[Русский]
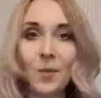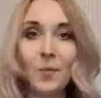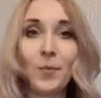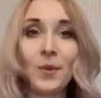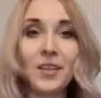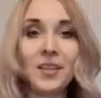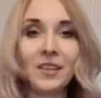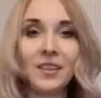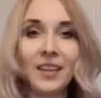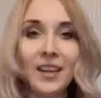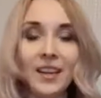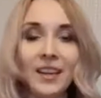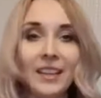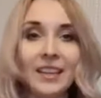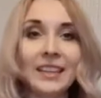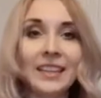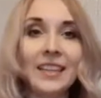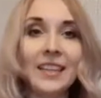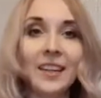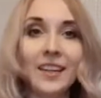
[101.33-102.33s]
я поняла,
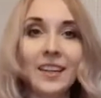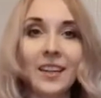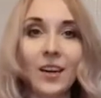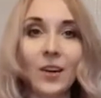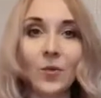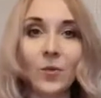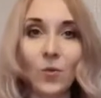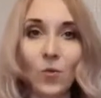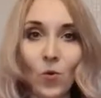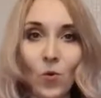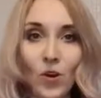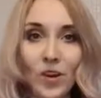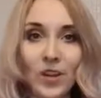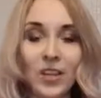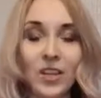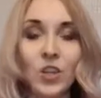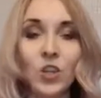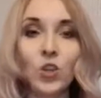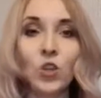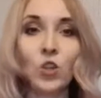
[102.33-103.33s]
для кого
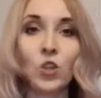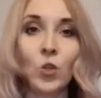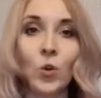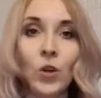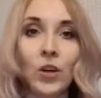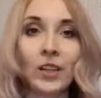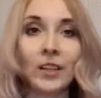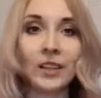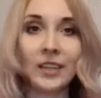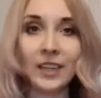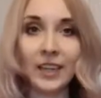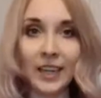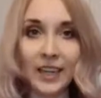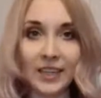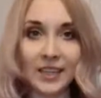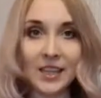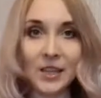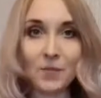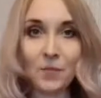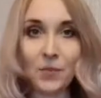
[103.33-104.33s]
и что
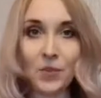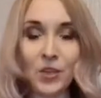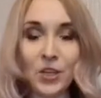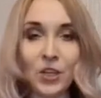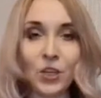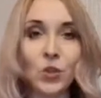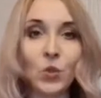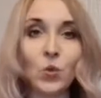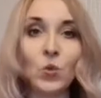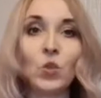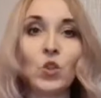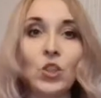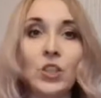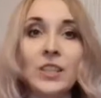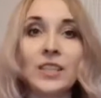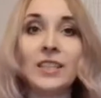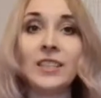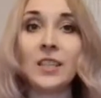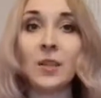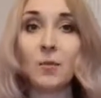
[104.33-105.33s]
конкретно мне
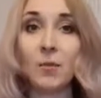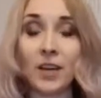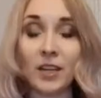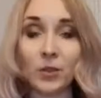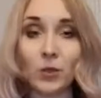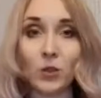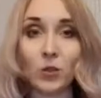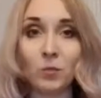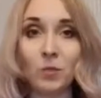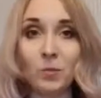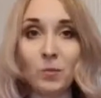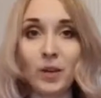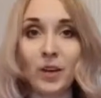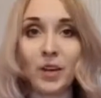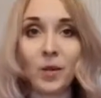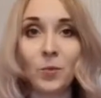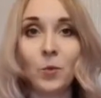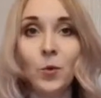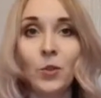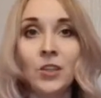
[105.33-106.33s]
нужно снимать. То есть мы
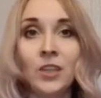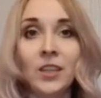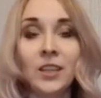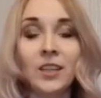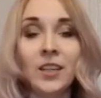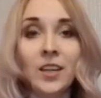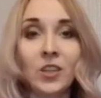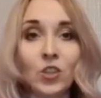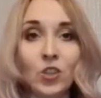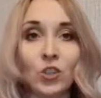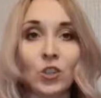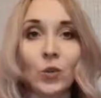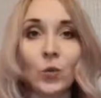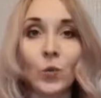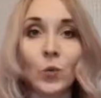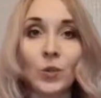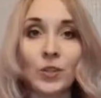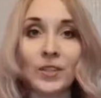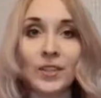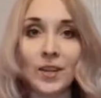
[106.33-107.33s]
проработали даже
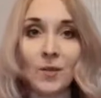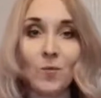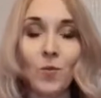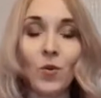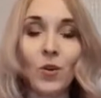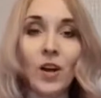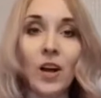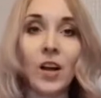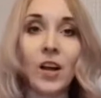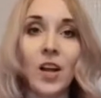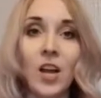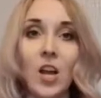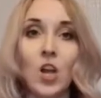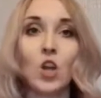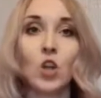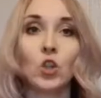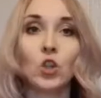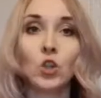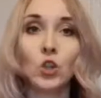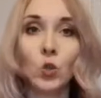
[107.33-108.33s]
такую тему, как
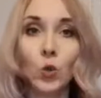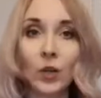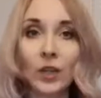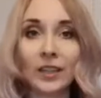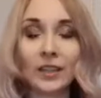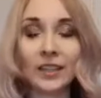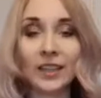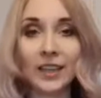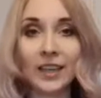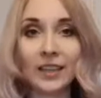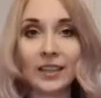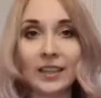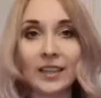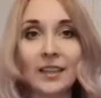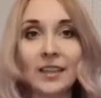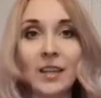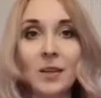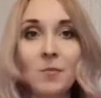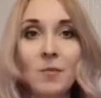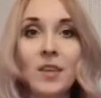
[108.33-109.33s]
что конкретно
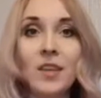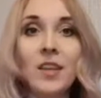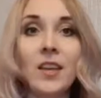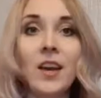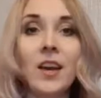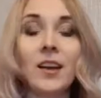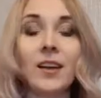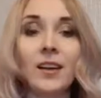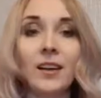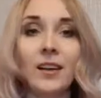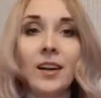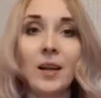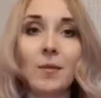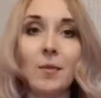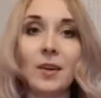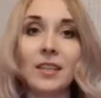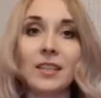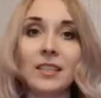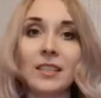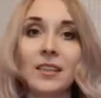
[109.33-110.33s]
для меня, какая
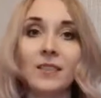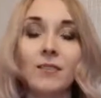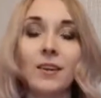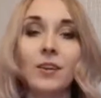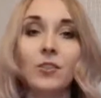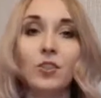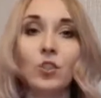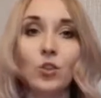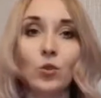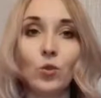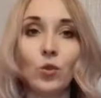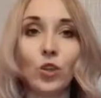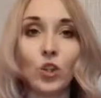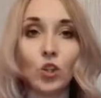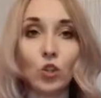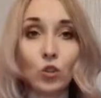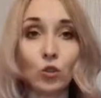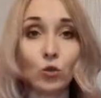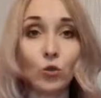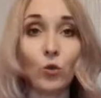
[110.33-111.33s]
моя целевая аудитория,
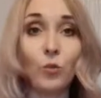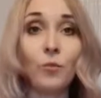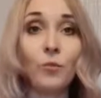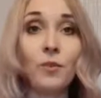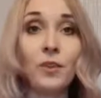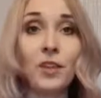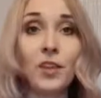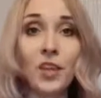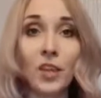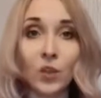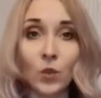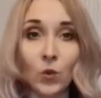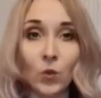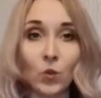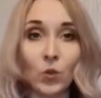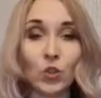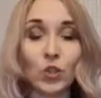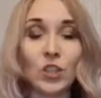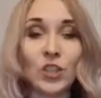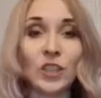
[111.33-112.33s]
что мне
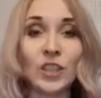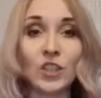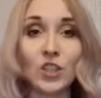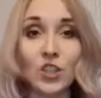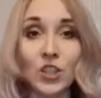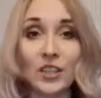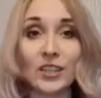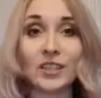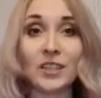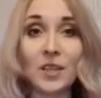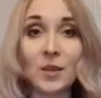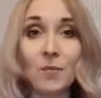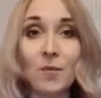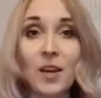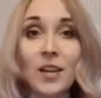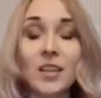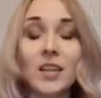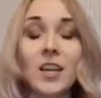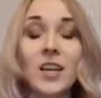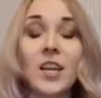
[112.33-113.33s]
нужно начать
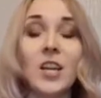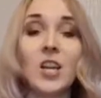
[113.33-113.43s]
снимать,